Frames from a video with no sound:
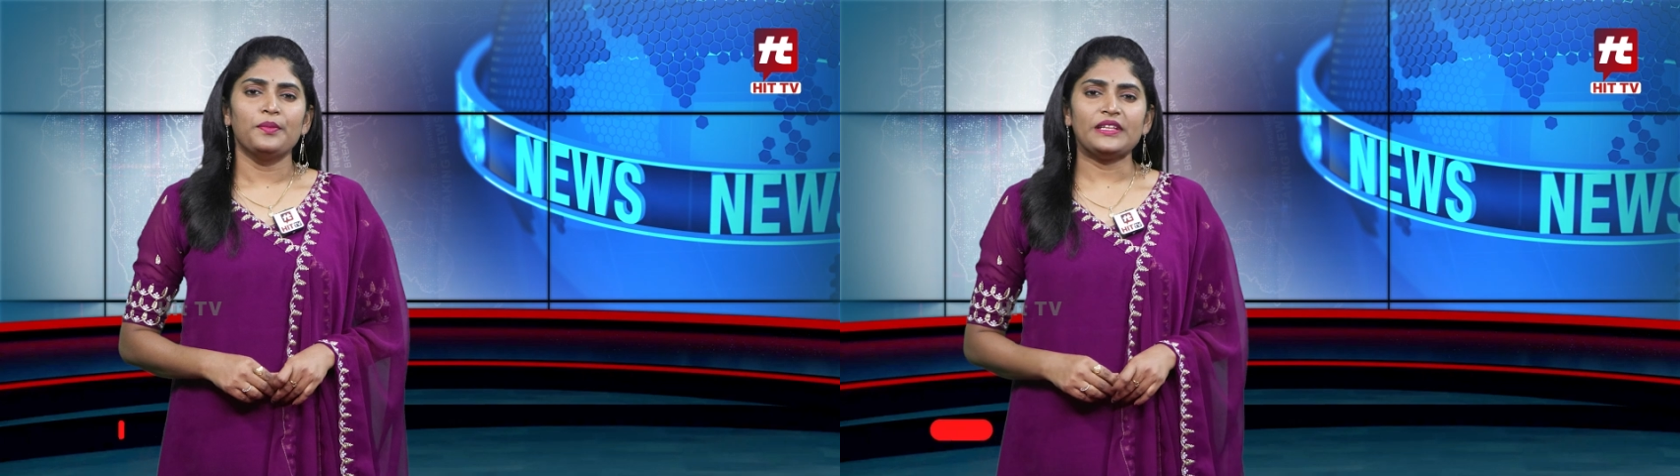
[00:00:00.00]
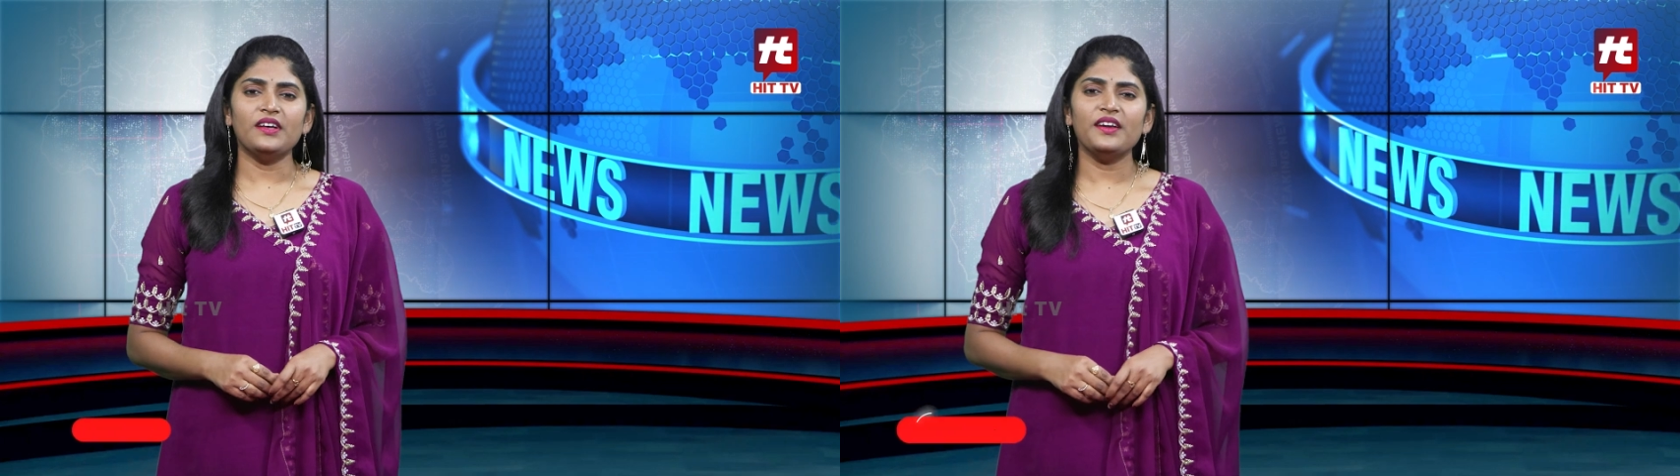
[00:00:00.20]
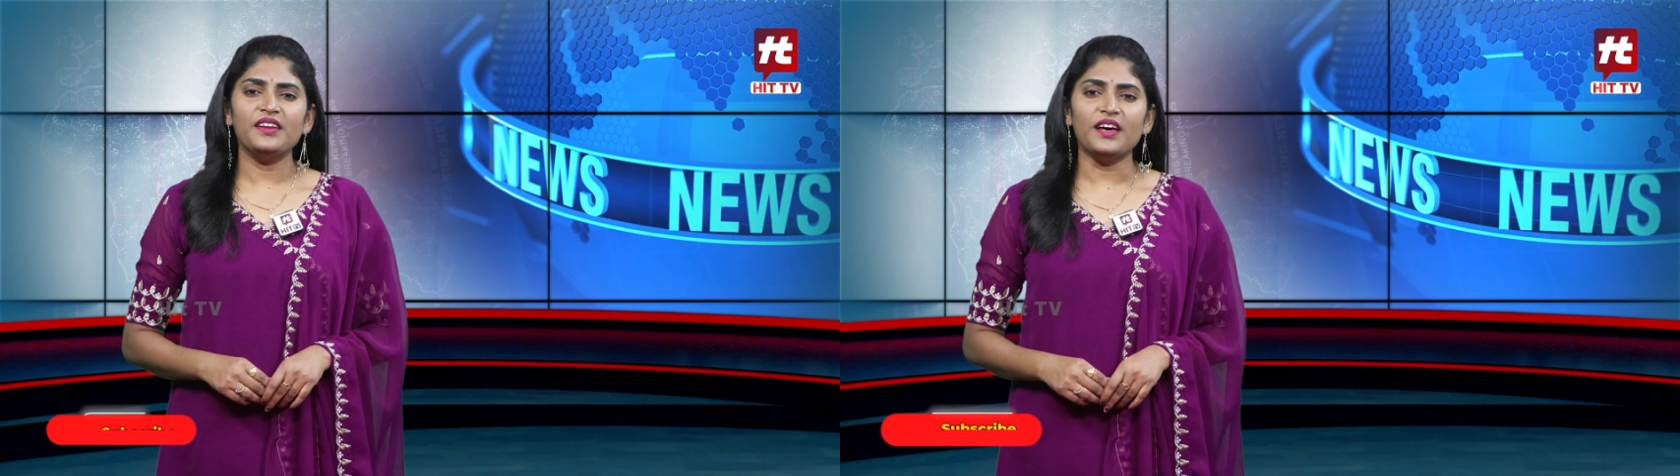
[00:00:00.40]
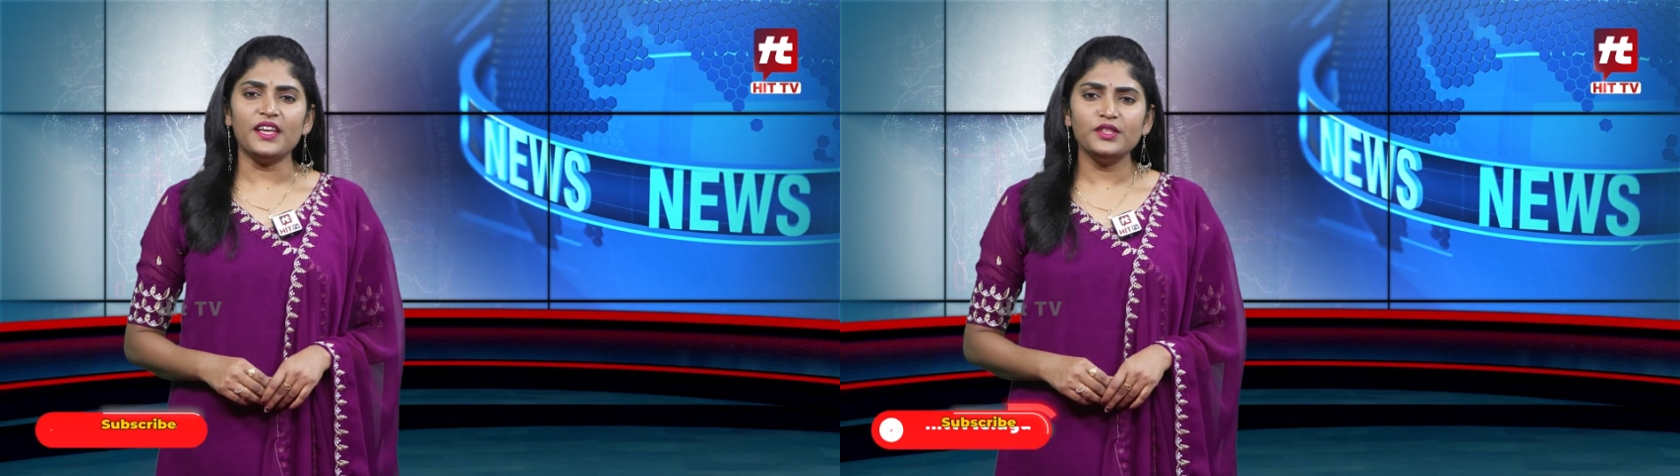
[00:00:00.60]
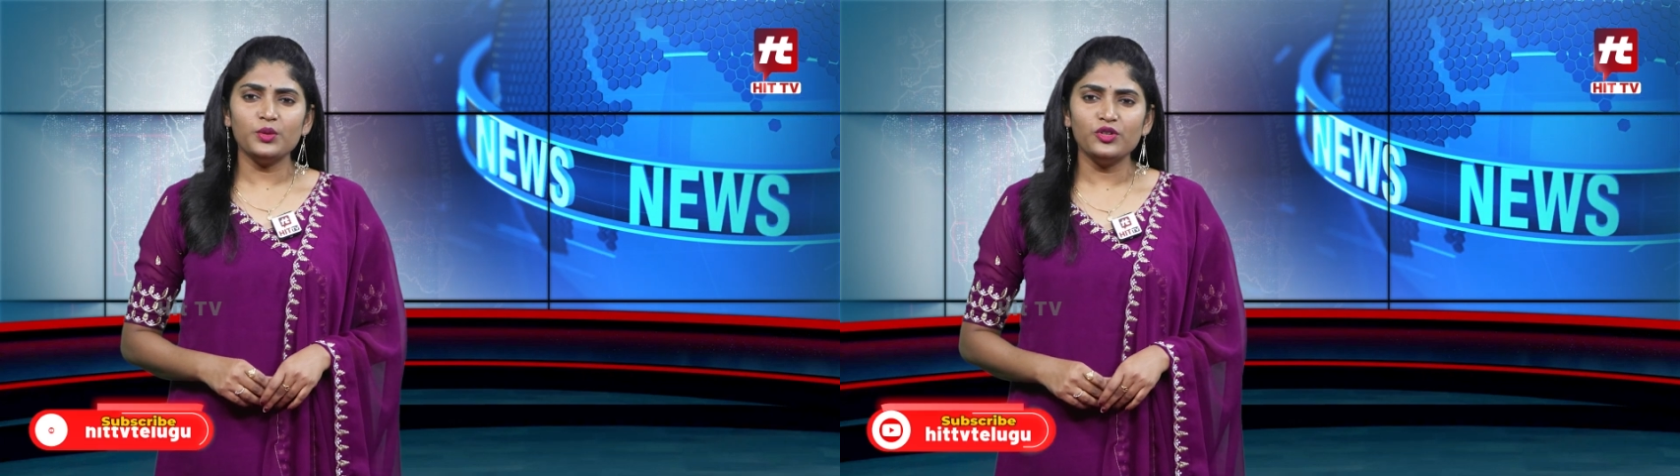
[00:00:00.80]
ప్రధాని
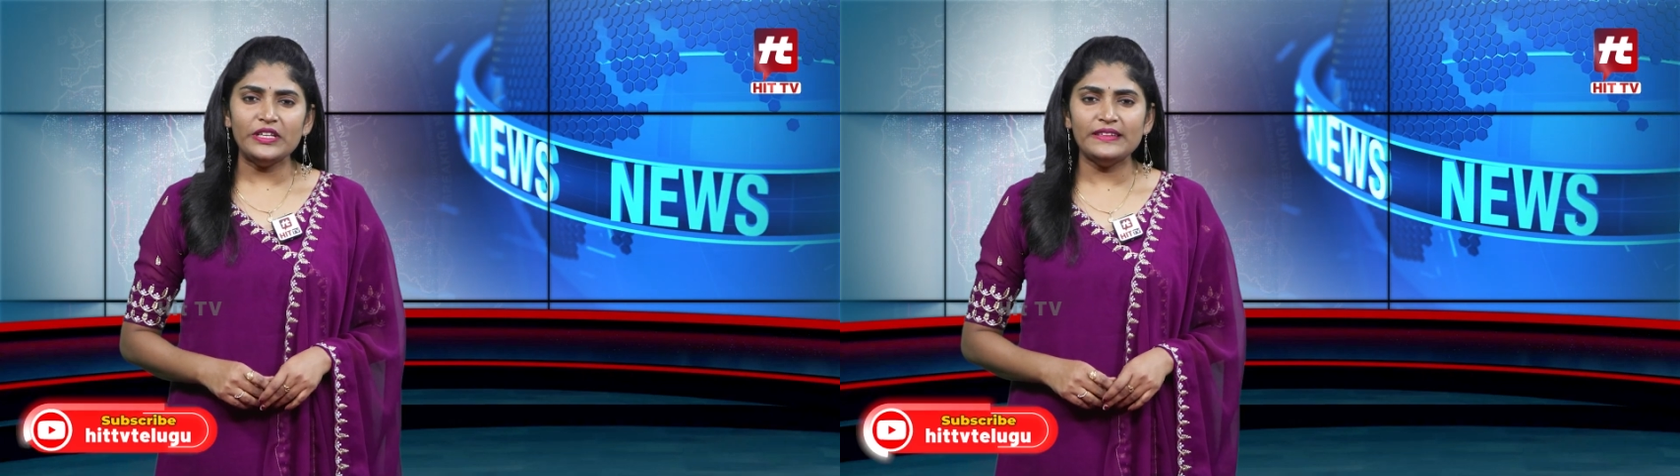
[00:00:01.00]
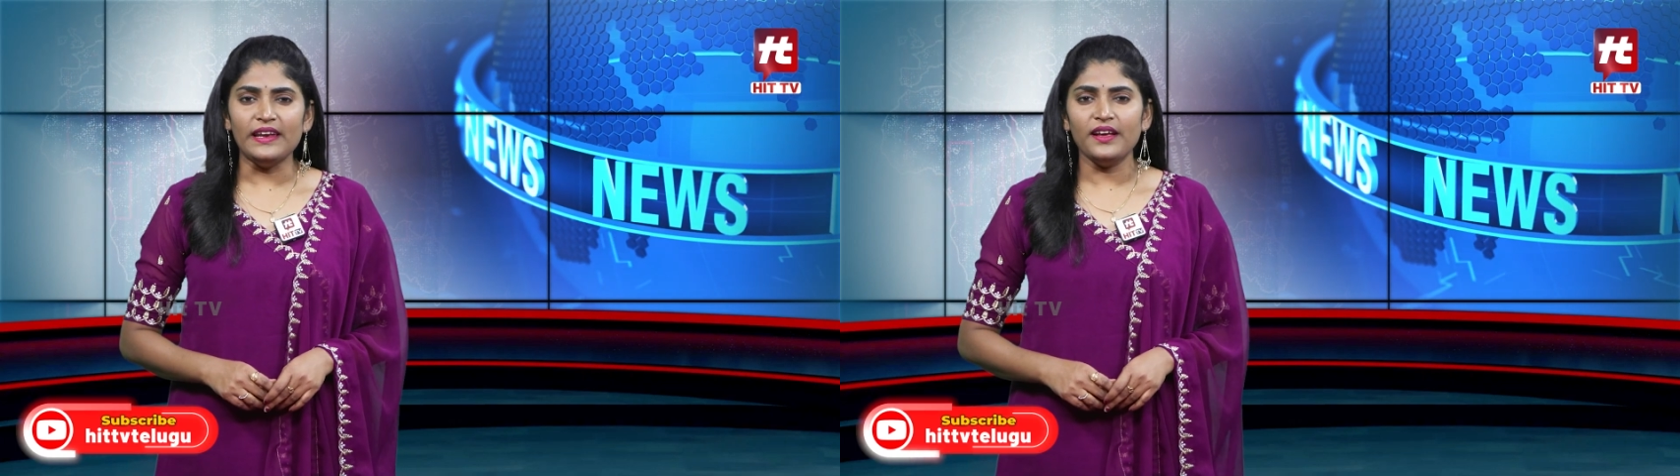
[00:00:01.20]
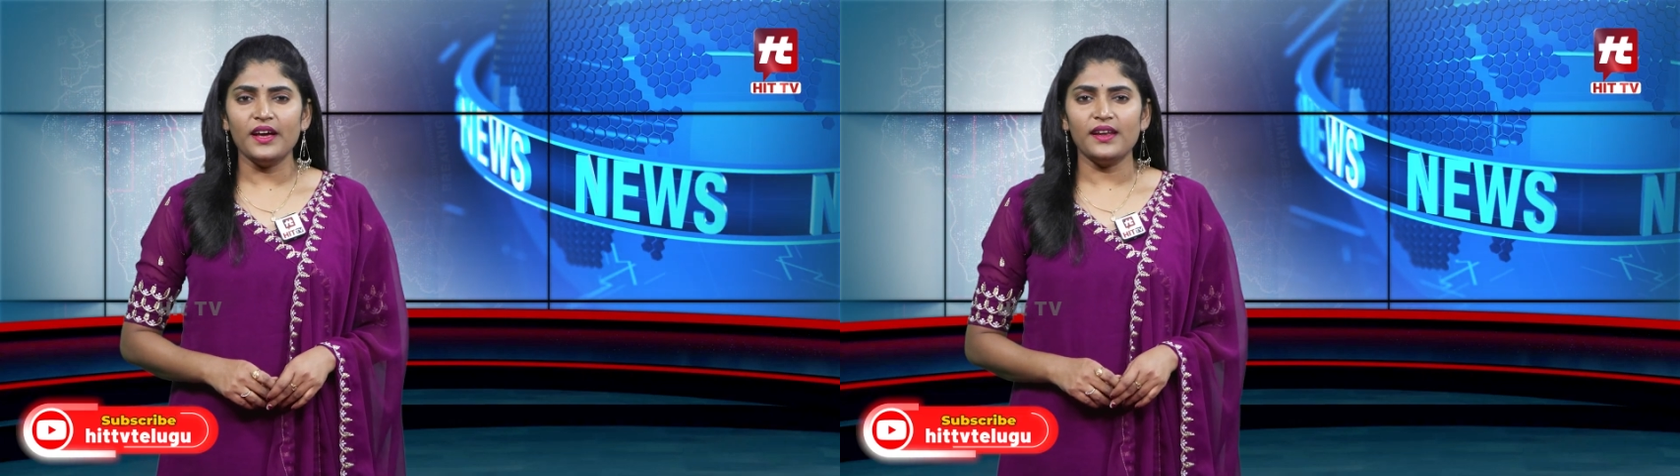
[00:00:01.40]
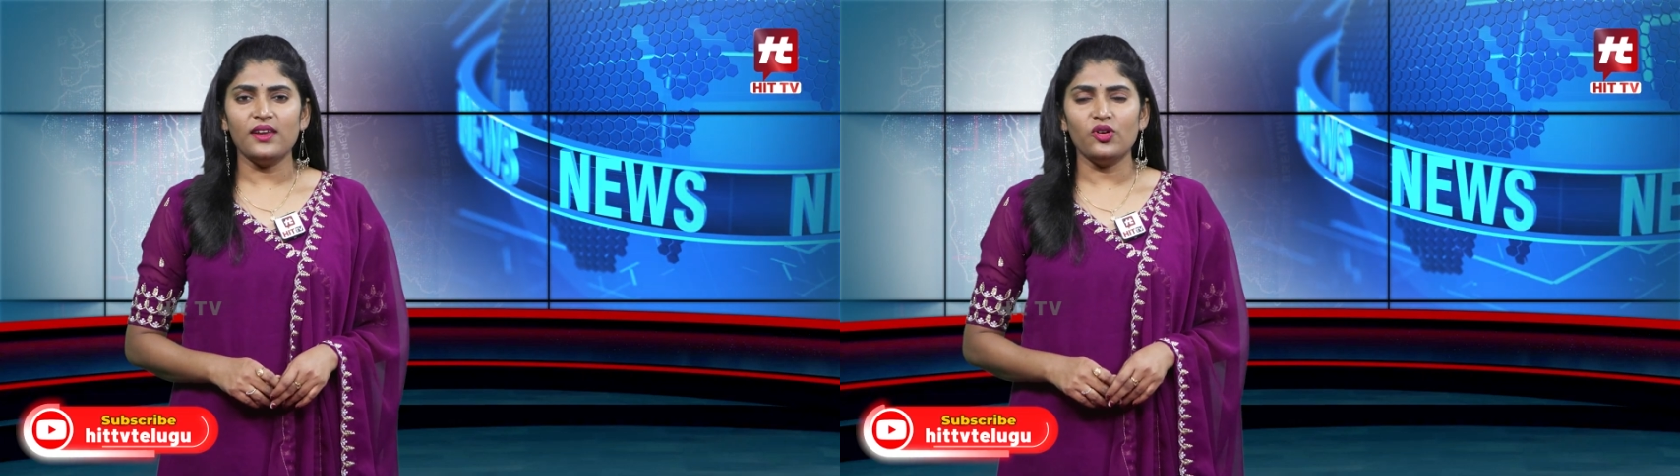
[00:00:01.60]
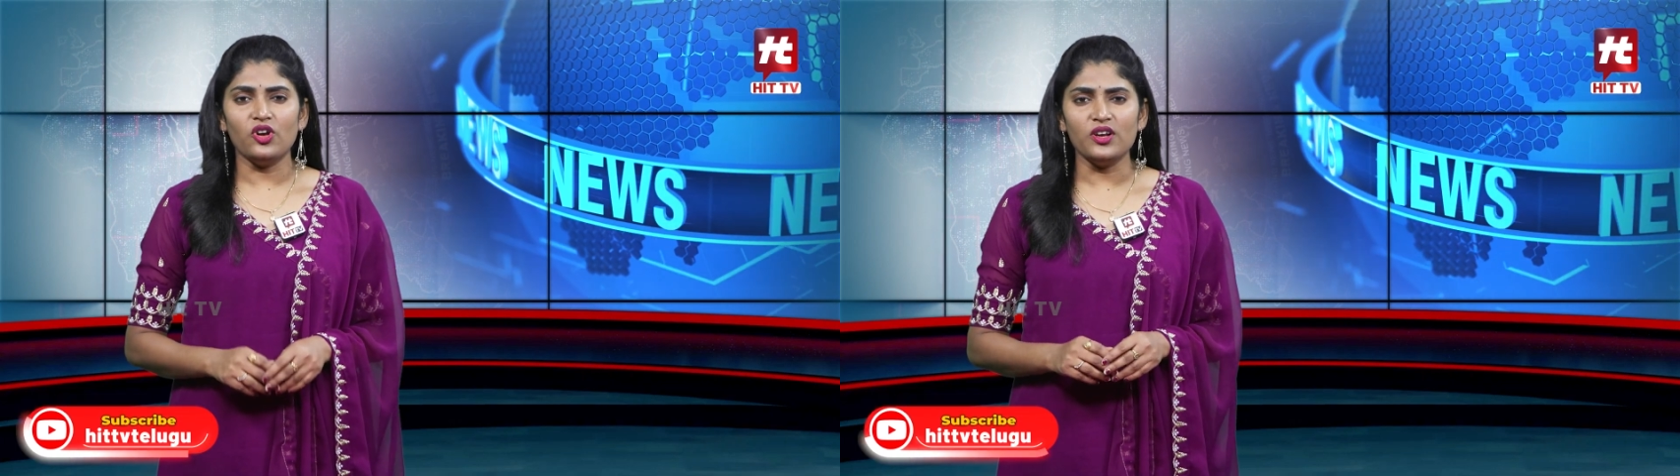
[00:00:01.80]
నరేంద్ర మోదీ తెలంగాణలో